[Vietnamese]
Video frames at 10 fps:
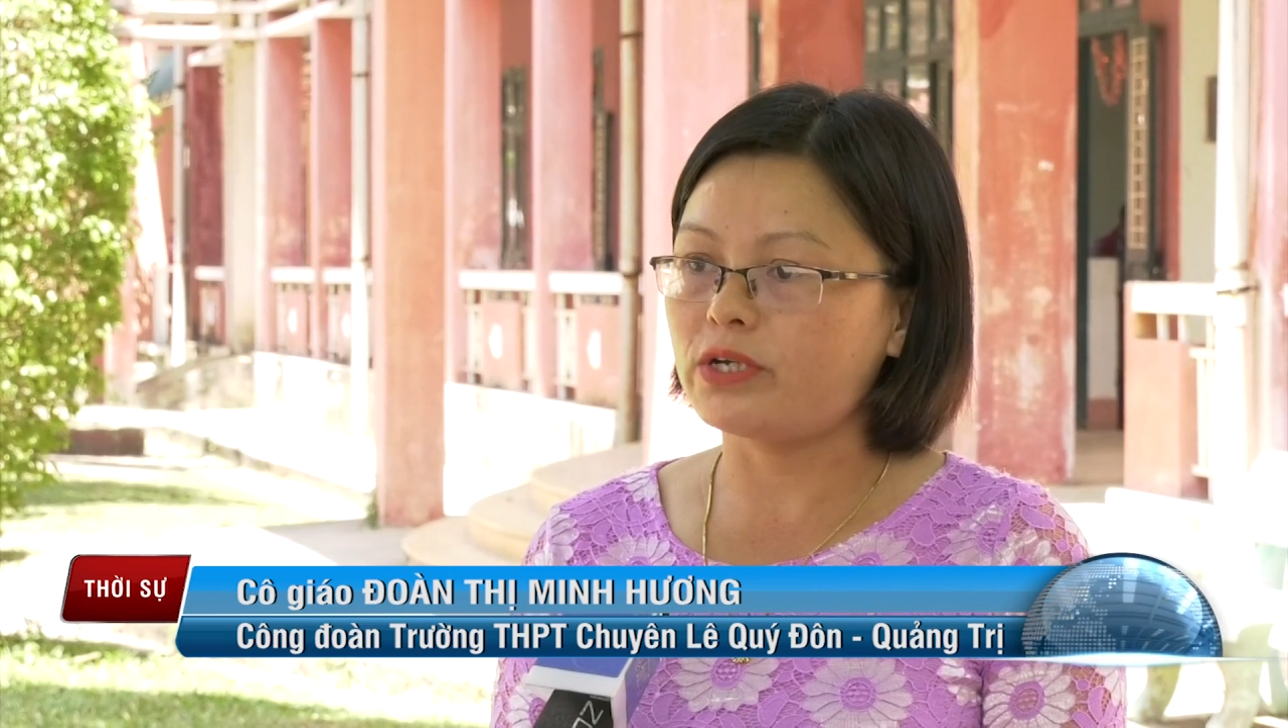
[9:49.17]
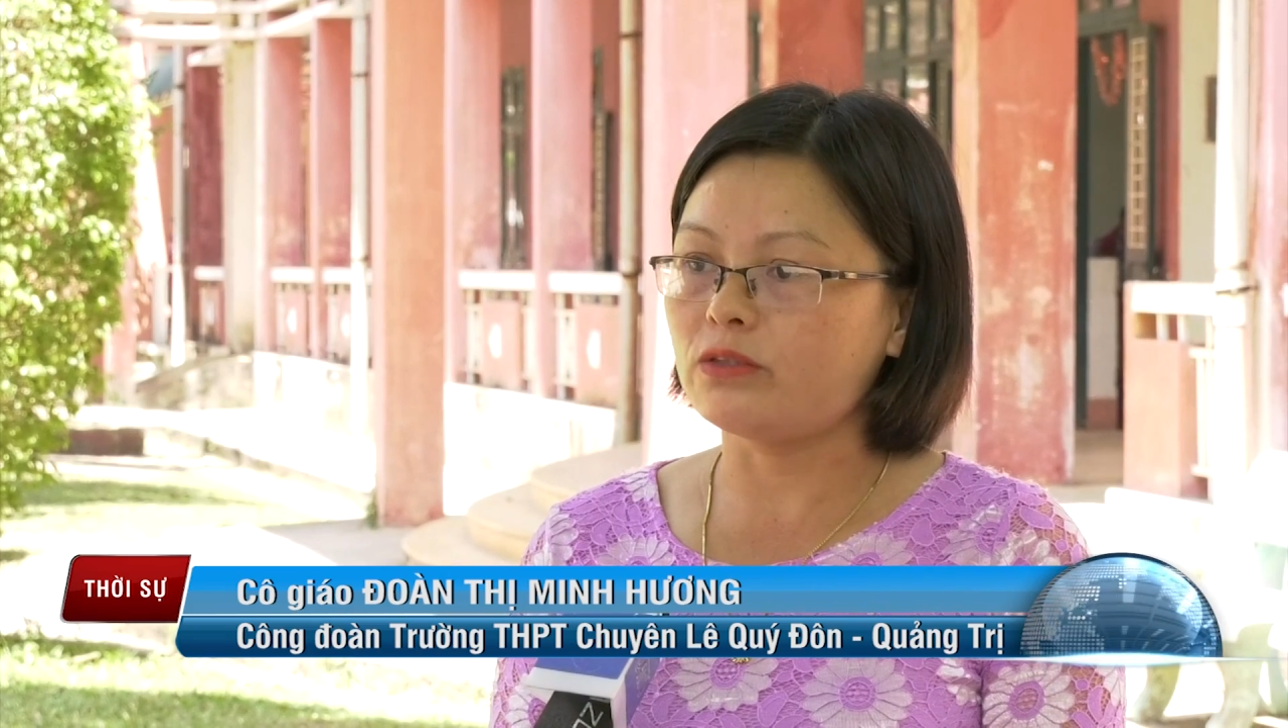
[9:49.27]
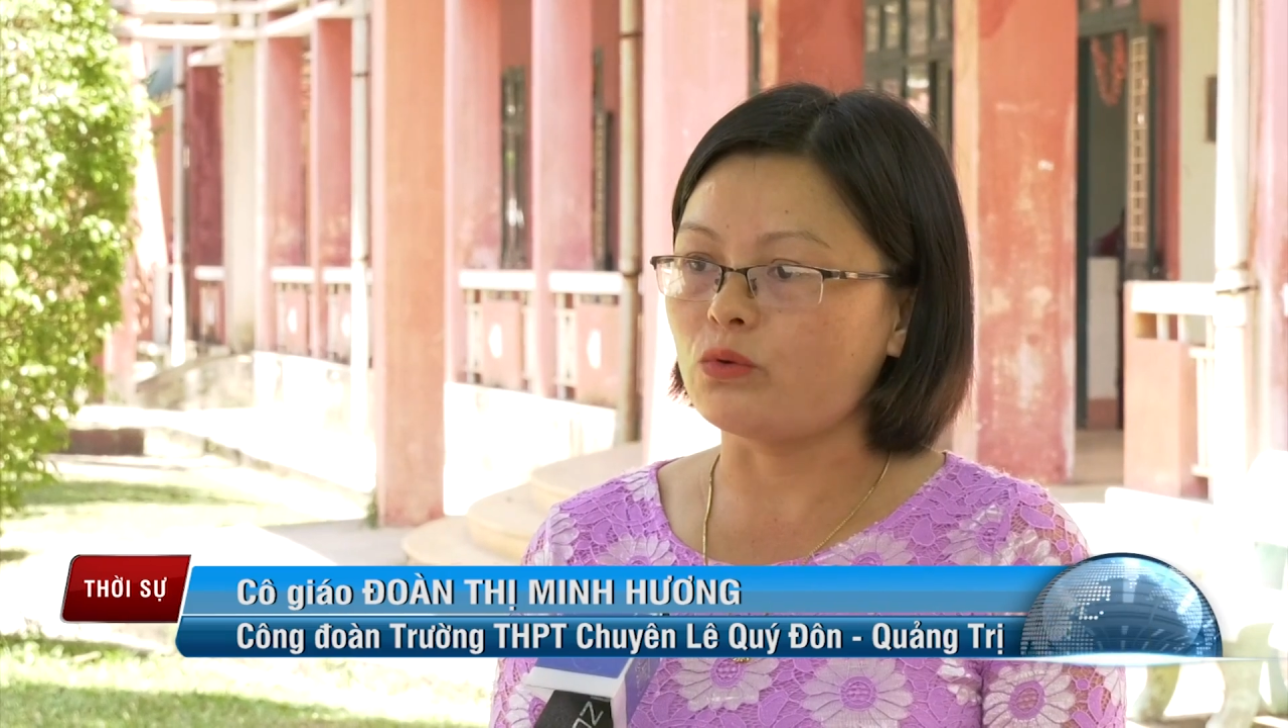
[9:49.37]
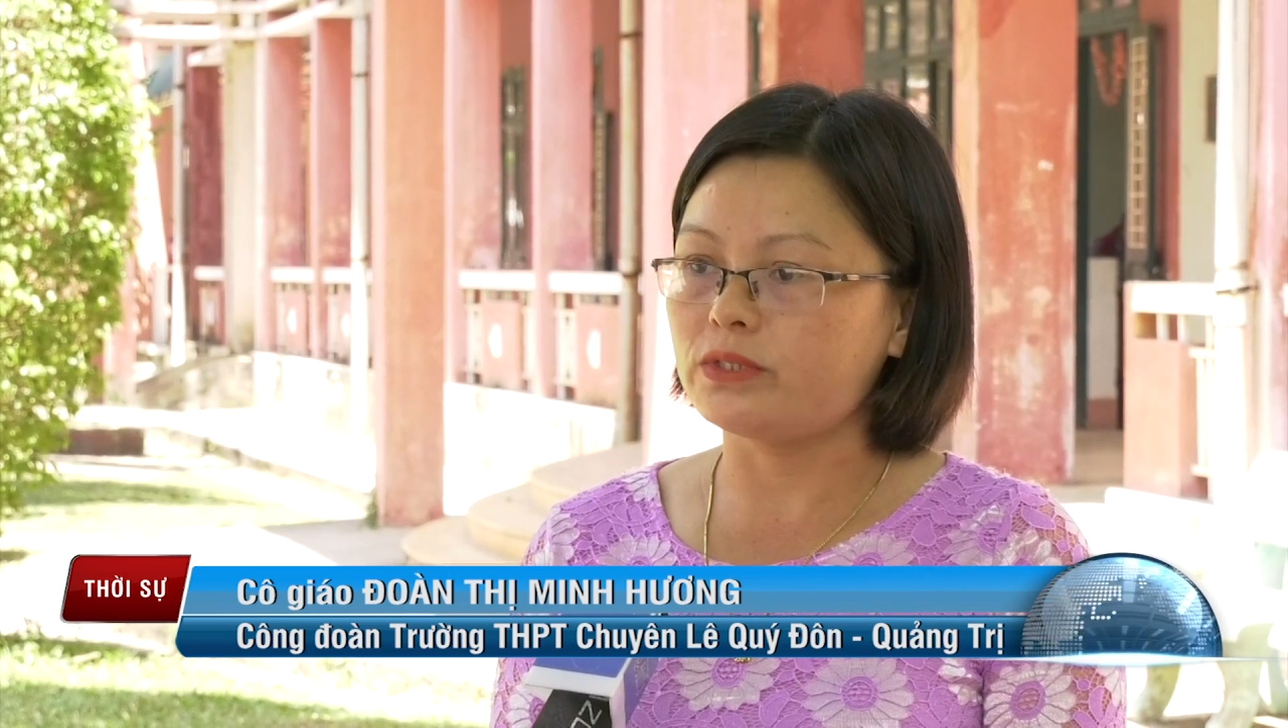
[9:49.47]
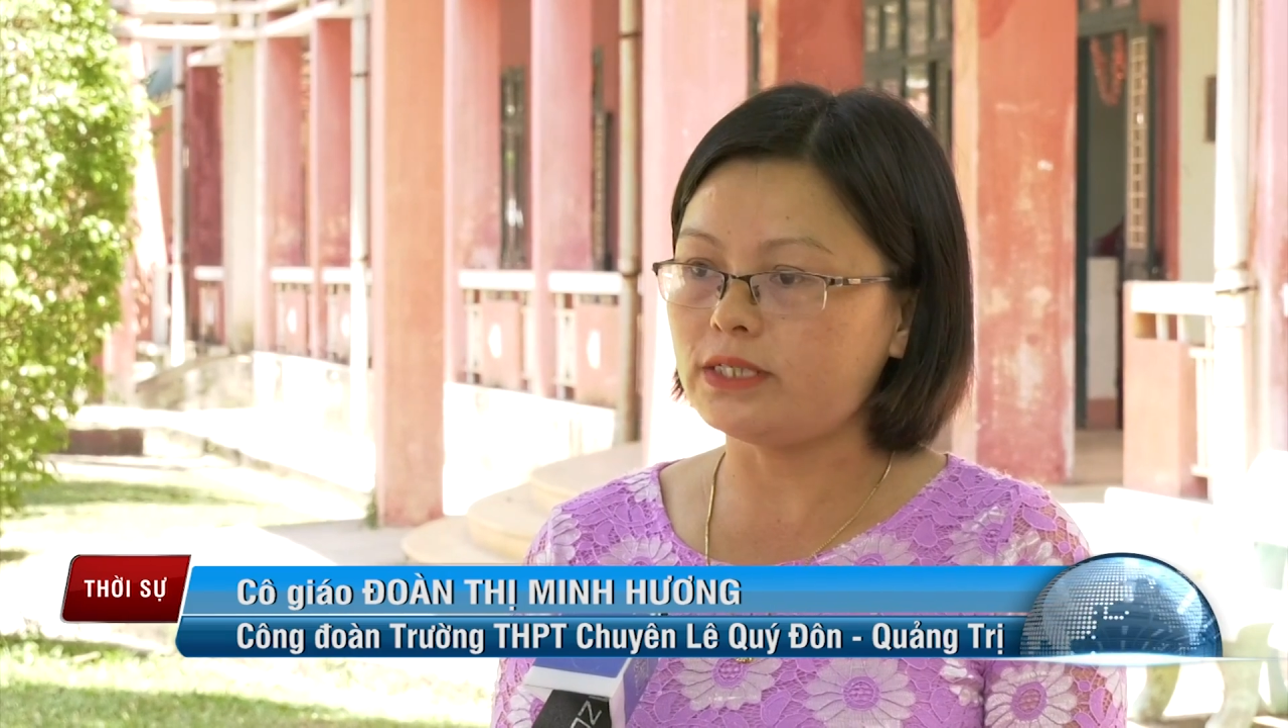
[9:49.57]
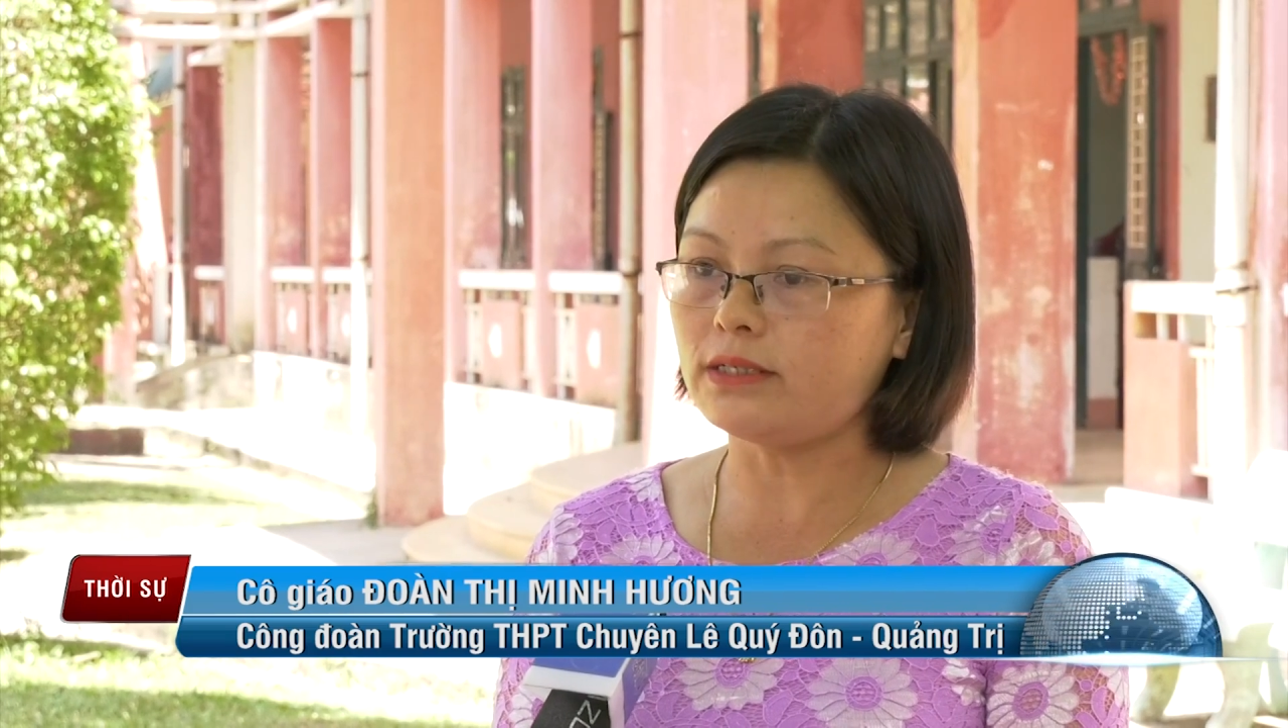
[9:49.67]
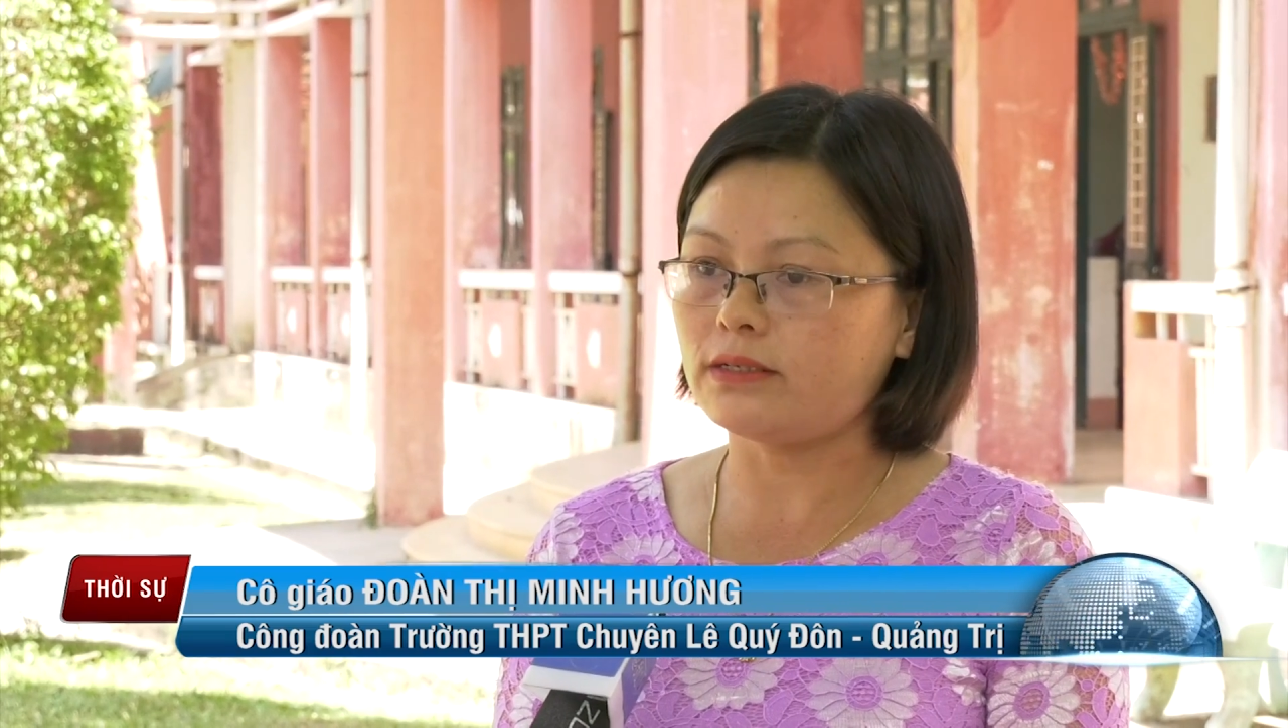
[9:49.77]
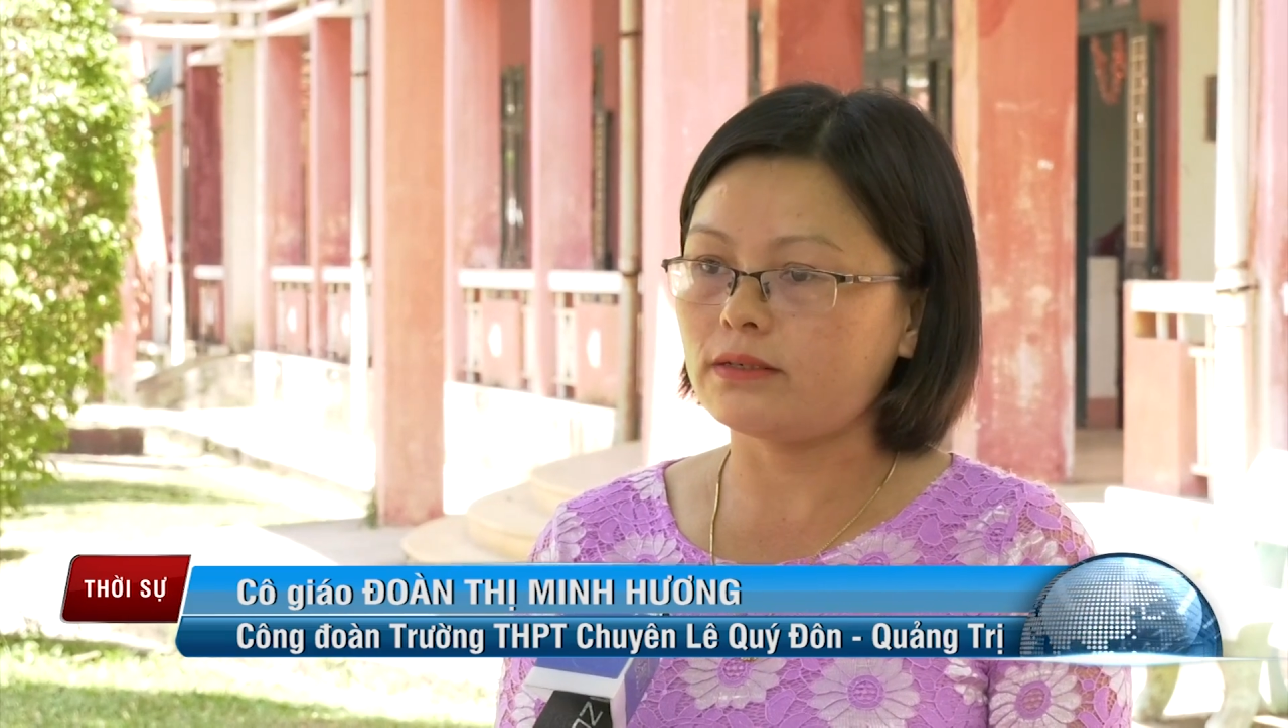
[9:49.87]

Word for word: cái tổ chức